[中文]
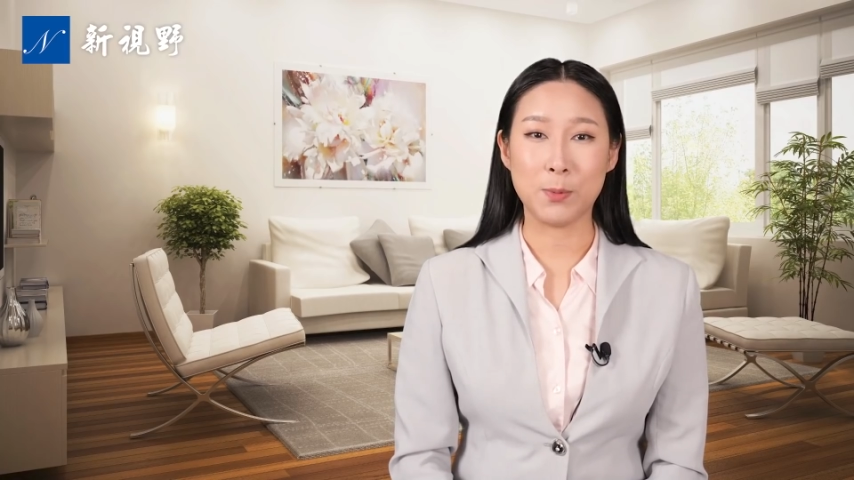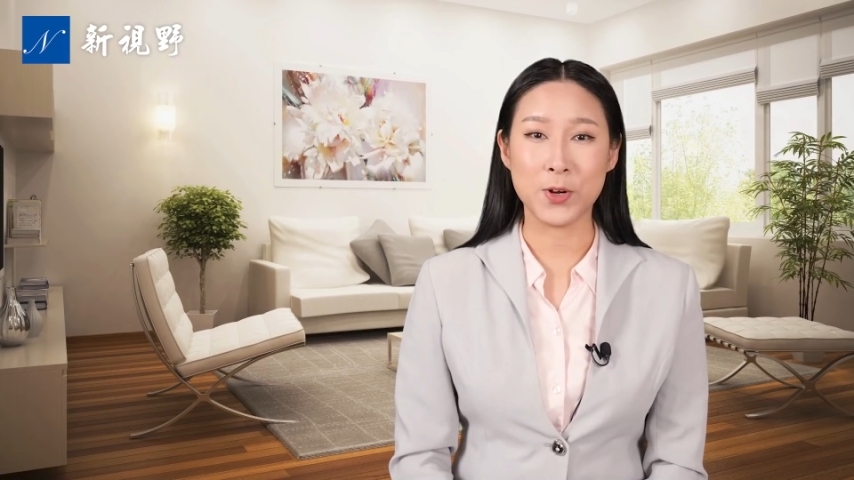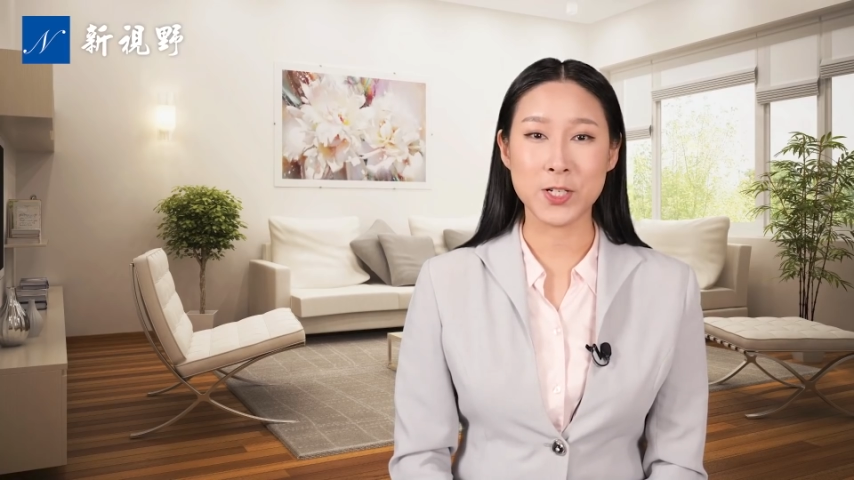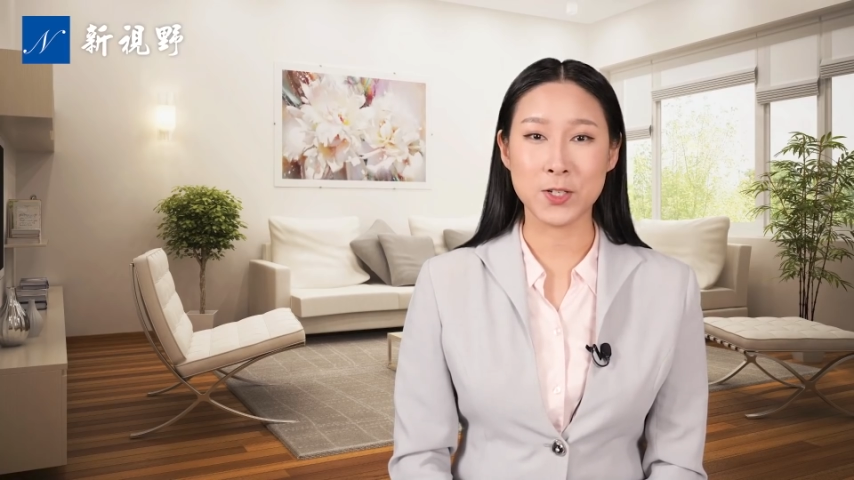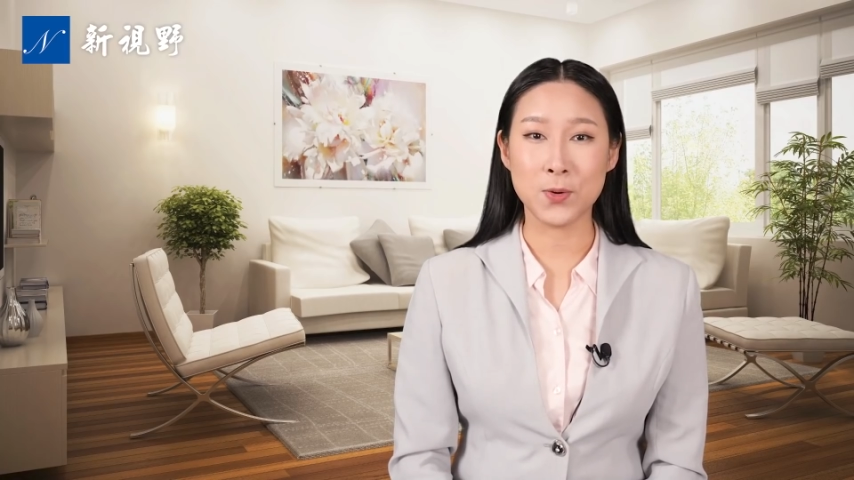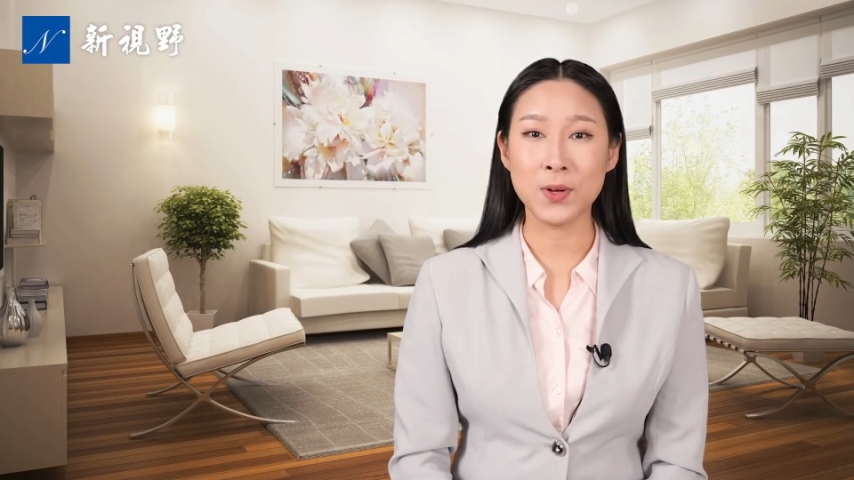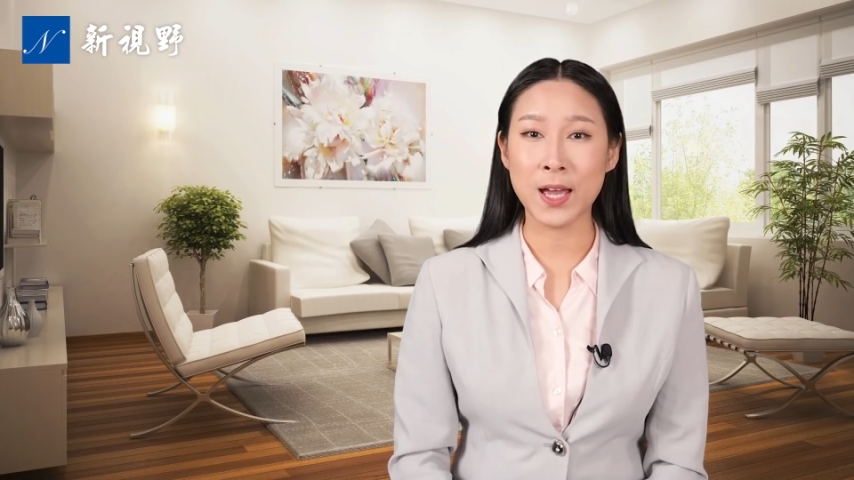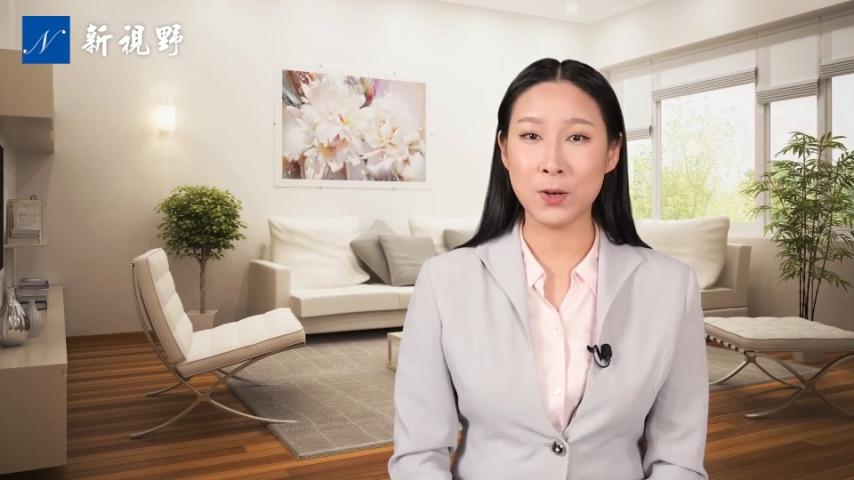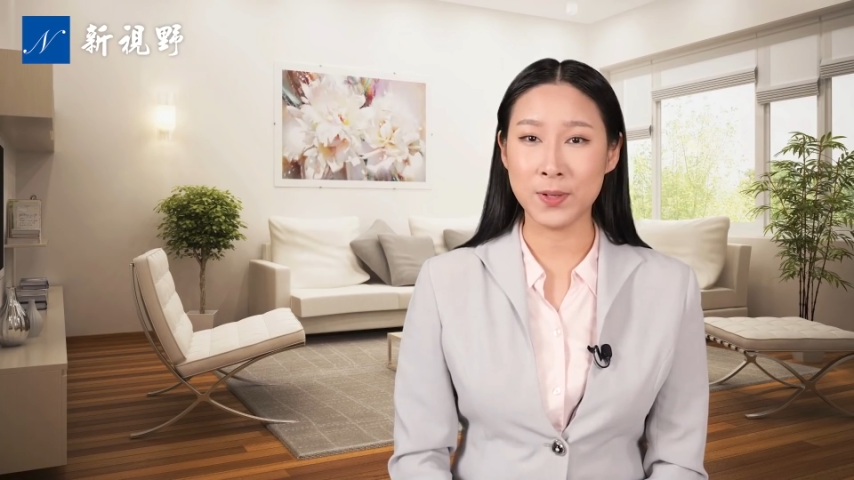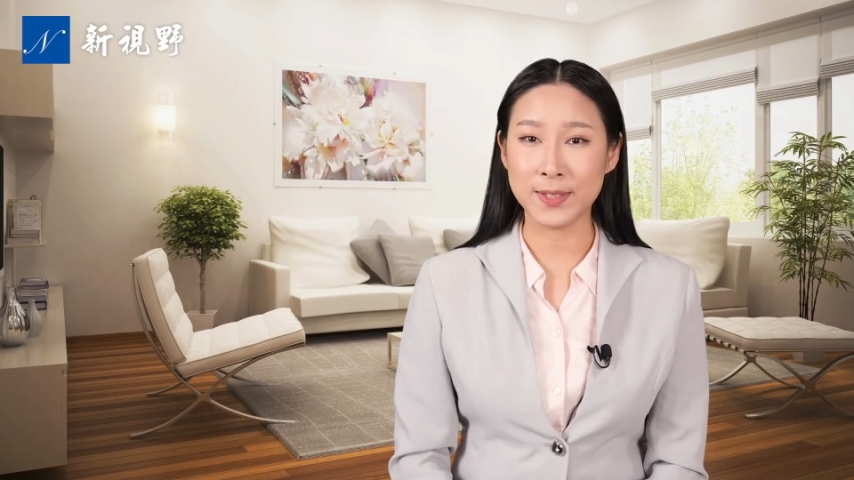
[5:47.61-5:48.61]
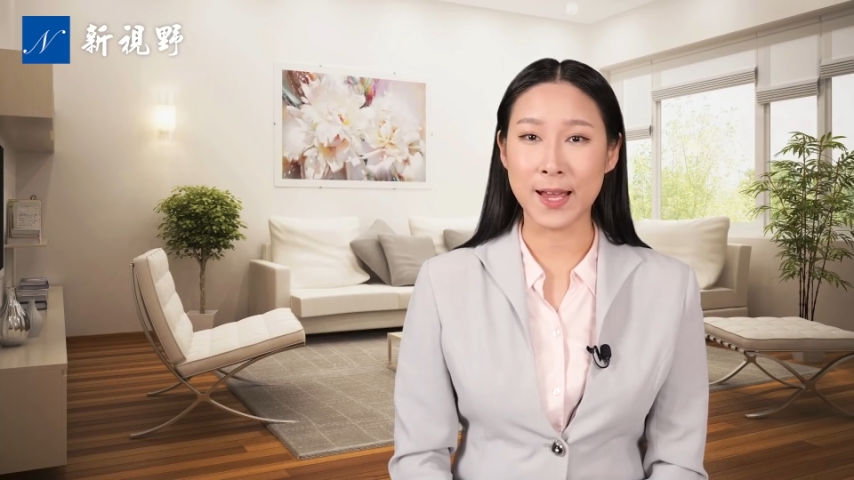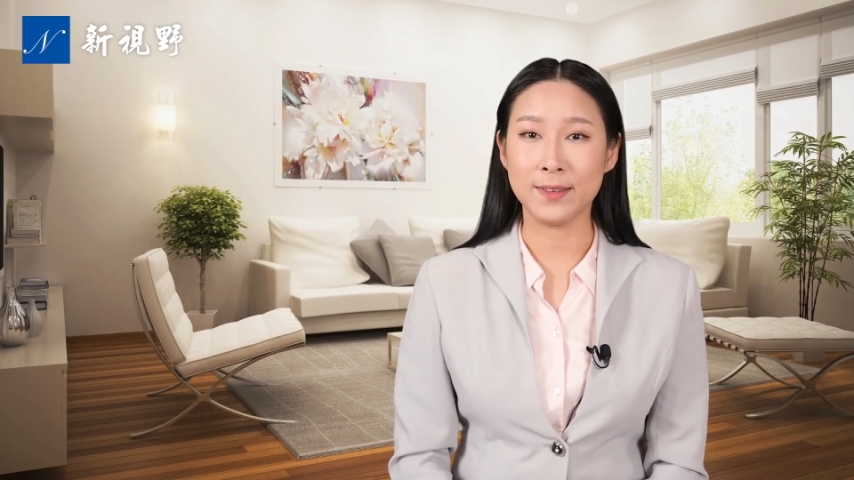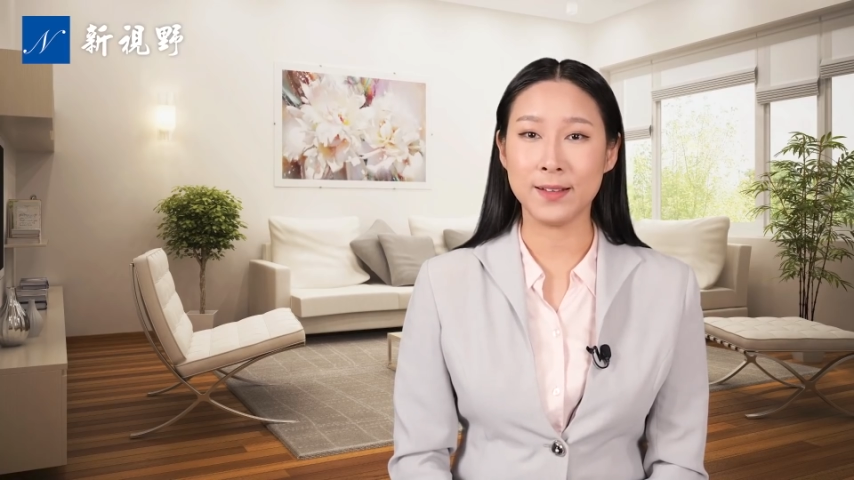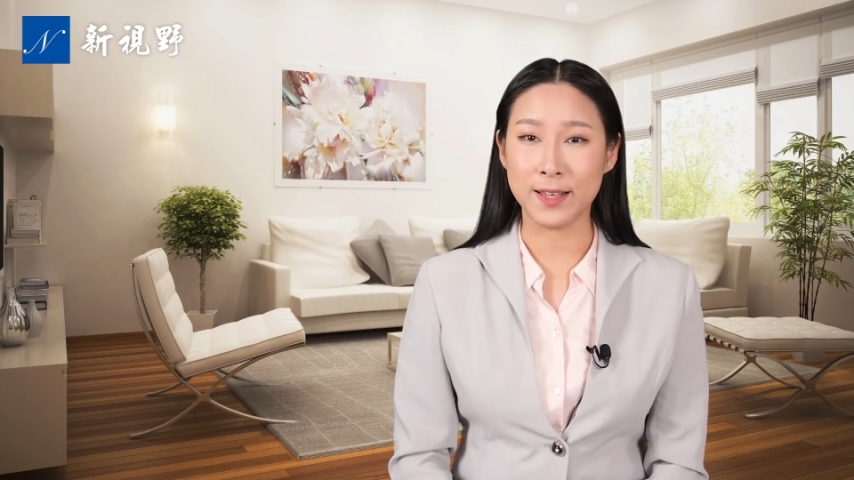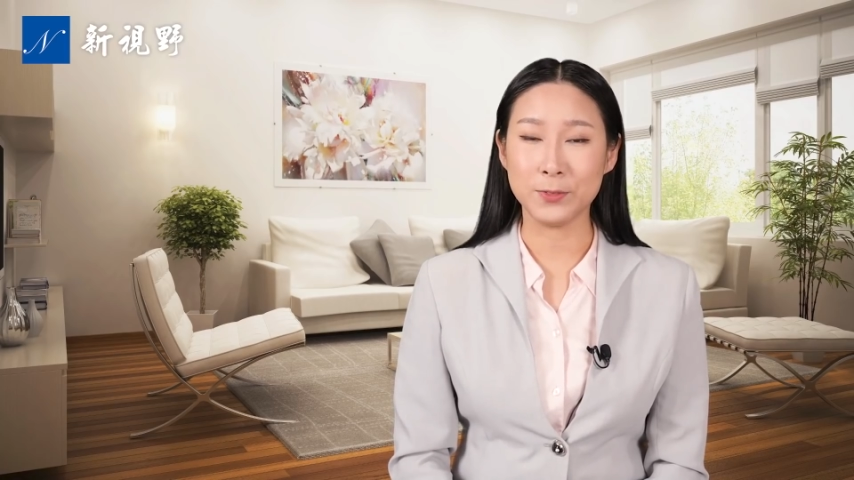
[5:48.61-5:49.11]
博士公开论
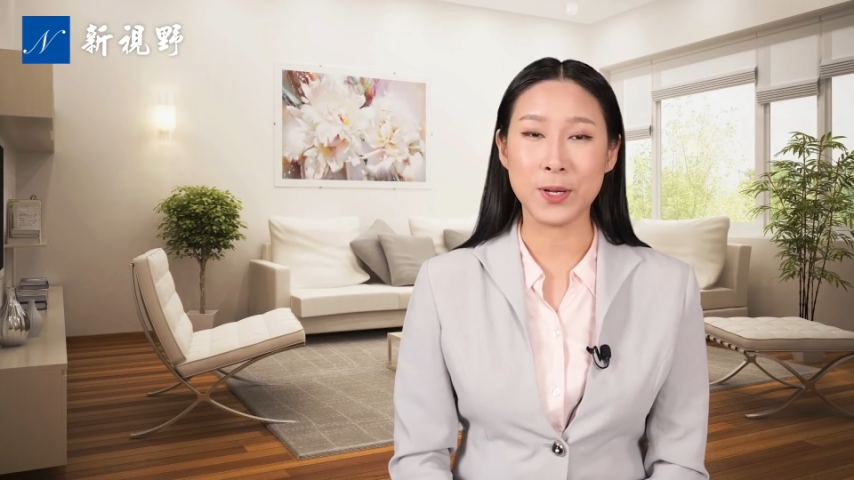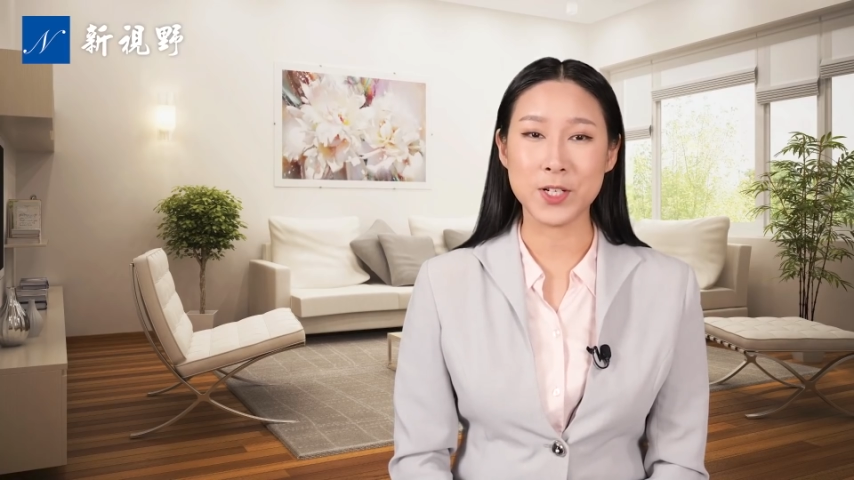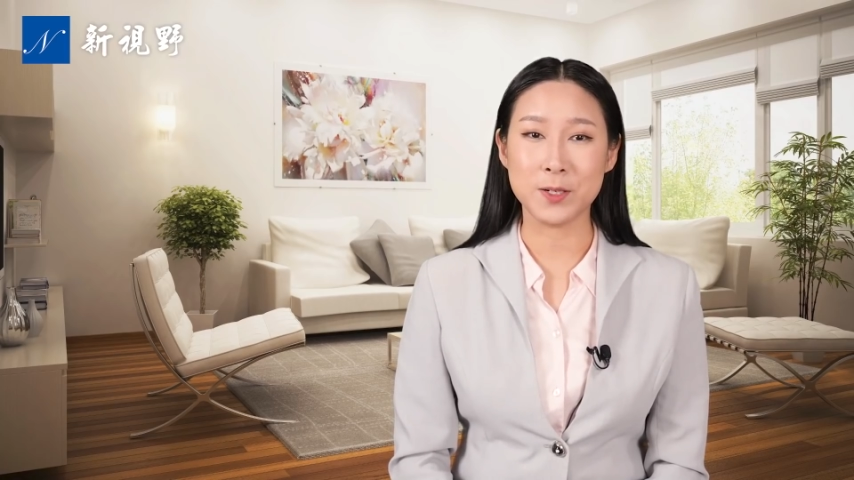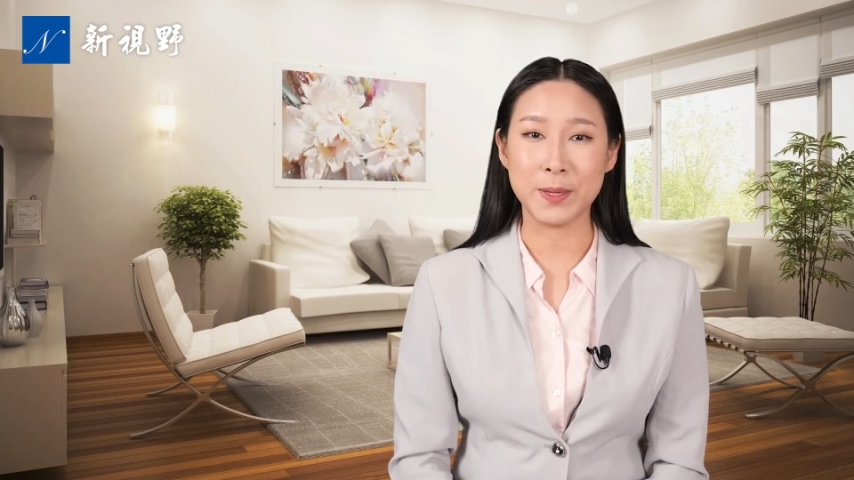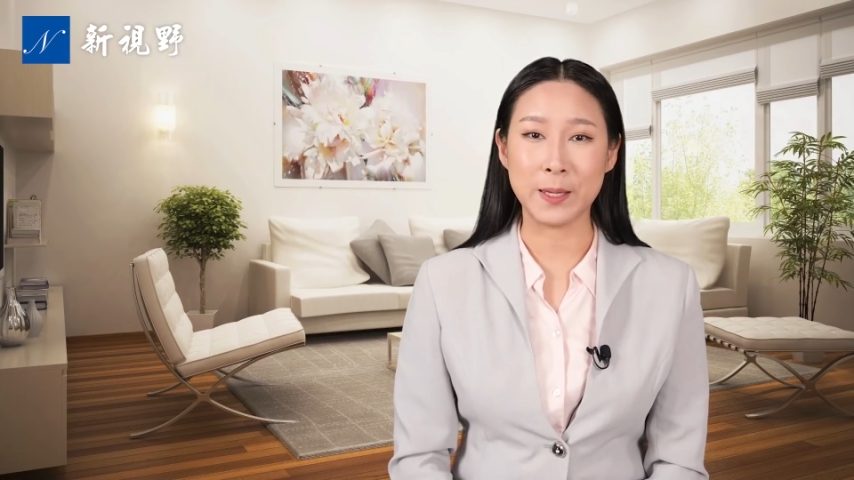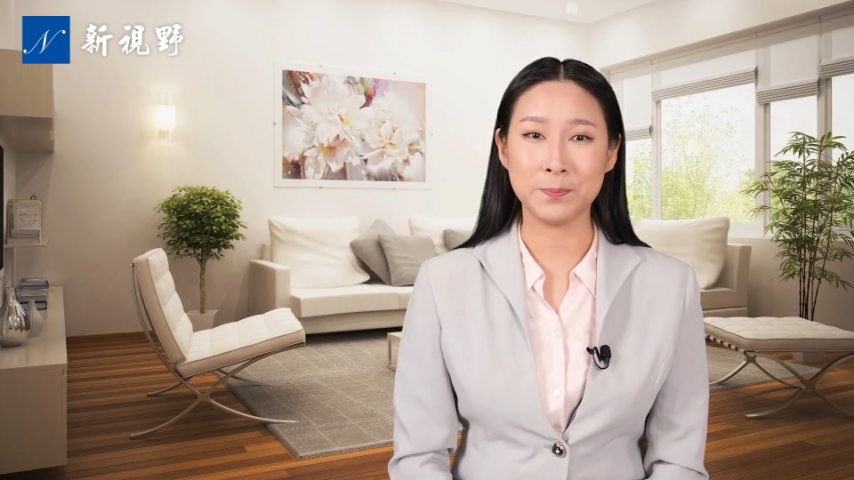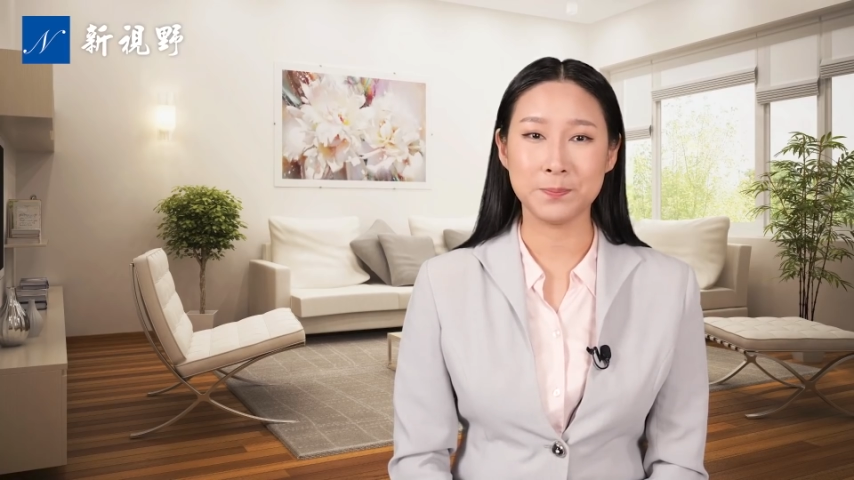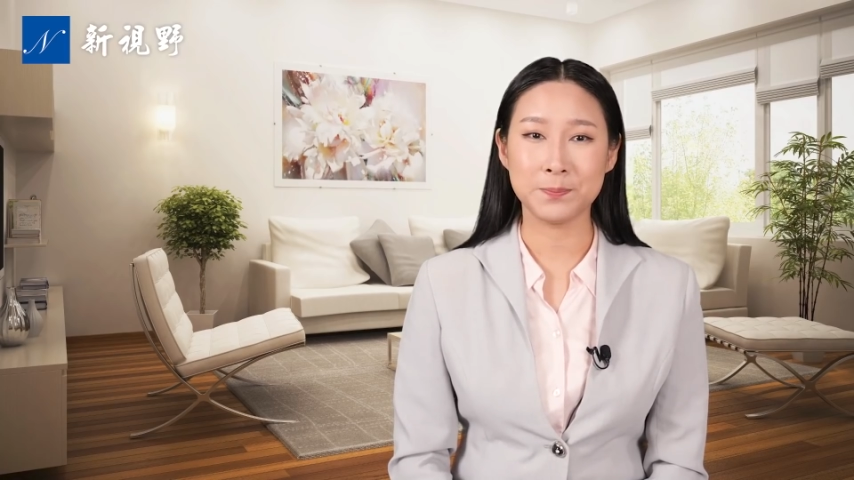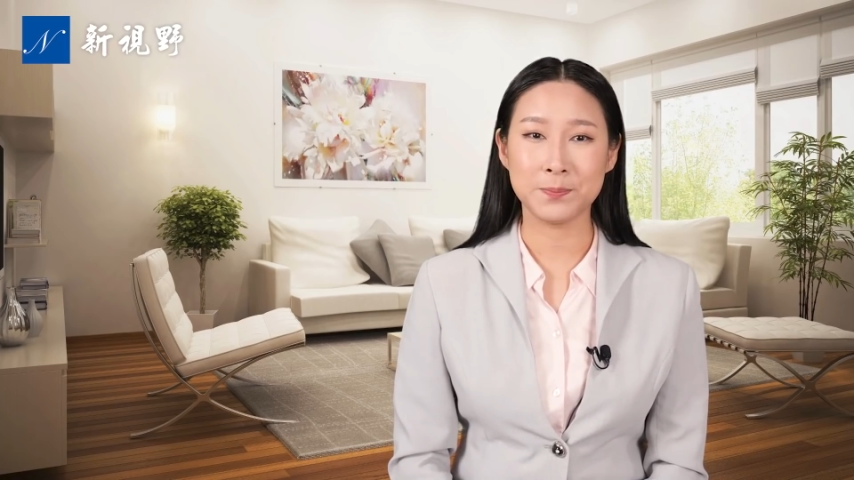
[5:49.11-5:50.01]
坛的两段视频。